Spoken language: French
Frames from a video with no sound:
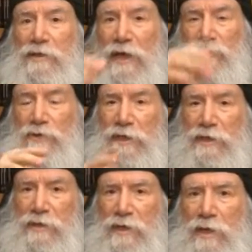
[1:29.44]

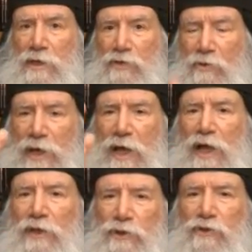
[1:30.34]
catholiques, croyants
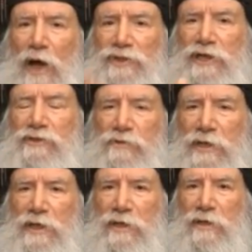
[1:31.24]
en Dieu, en
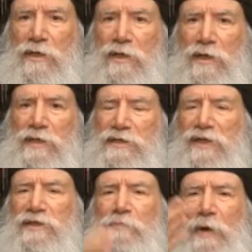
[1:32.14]
Jésus-Christ, s'ils
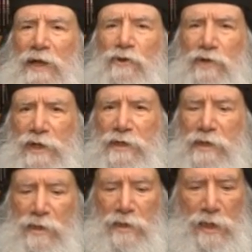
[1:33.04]
n'étaient pas alcooliques,
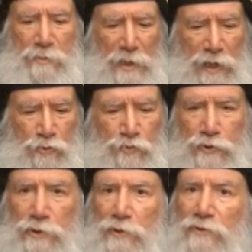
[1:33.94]
eh bien nous
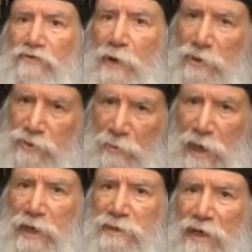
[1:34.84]
pourrions
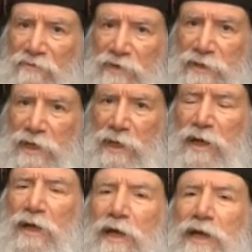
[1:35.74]
franchement les inviter
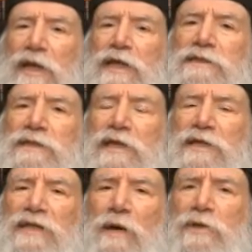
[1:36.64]
et laisser
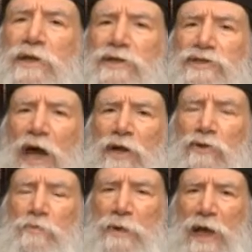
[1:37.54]
les amis riches à
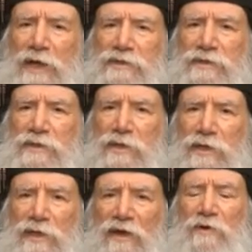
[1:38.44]
leur place.
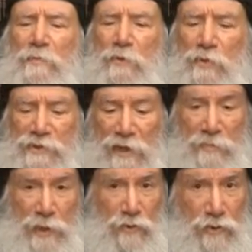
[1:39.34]

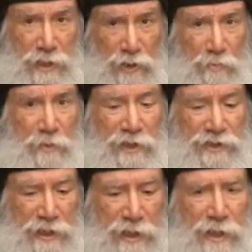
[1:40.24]
Ben, on est
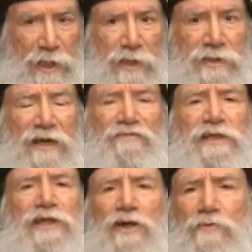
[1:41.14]
obligé
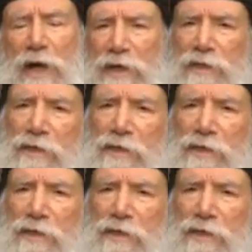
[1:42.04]
d'éviter le mal.